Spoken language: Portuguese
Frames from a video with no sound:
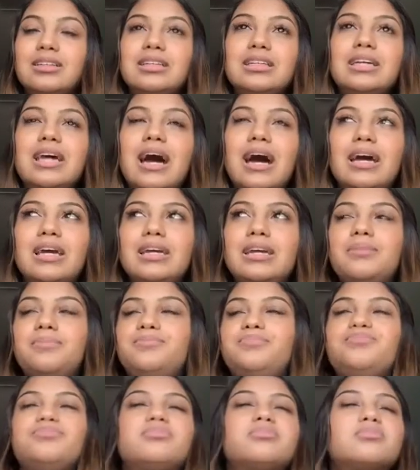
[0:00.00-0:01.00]
E aí
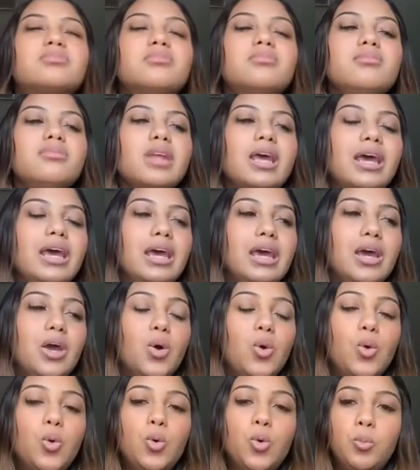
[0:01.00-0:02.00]

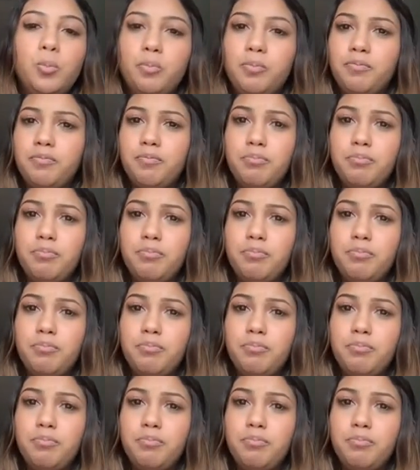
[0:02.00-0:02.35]
eu